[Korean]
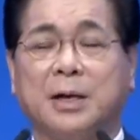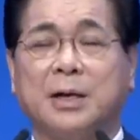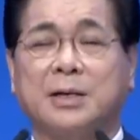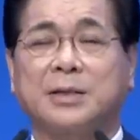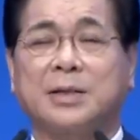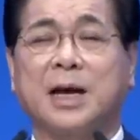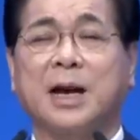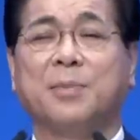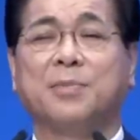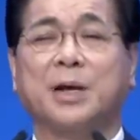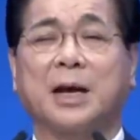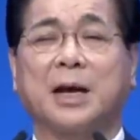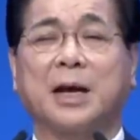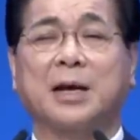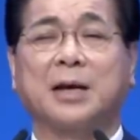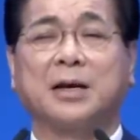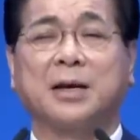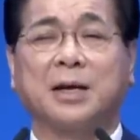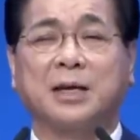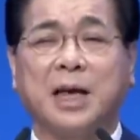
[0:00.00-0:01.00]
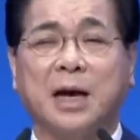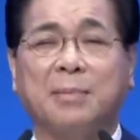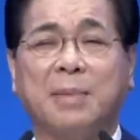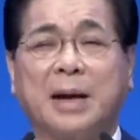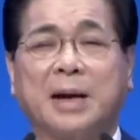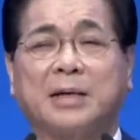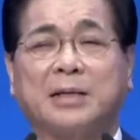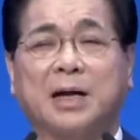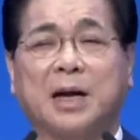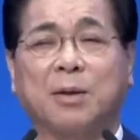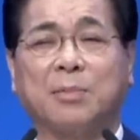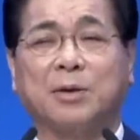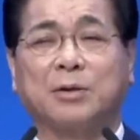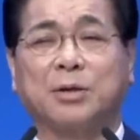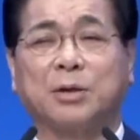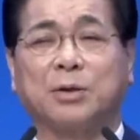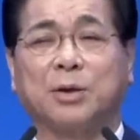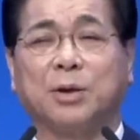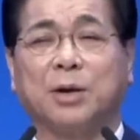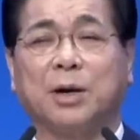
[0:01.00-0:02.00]
사람들에게 그렇게 말을
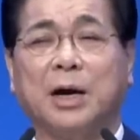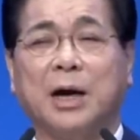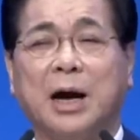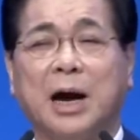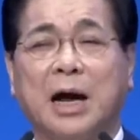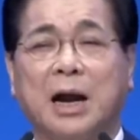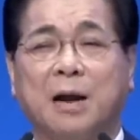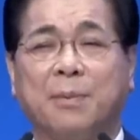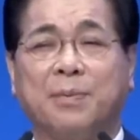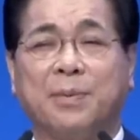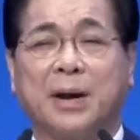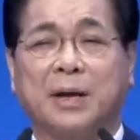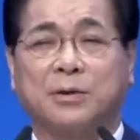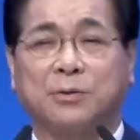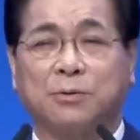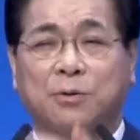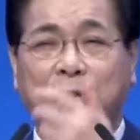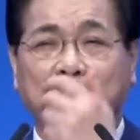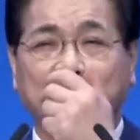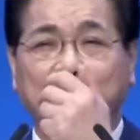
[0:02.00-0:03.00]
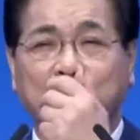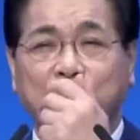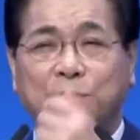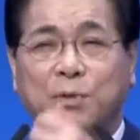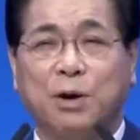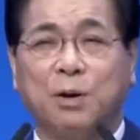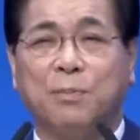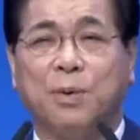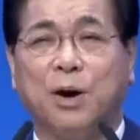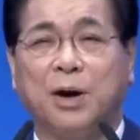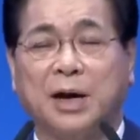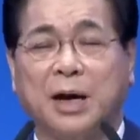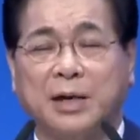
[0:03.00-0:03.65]
잘하면서도 하나님 편에 나서 꿀먹머리가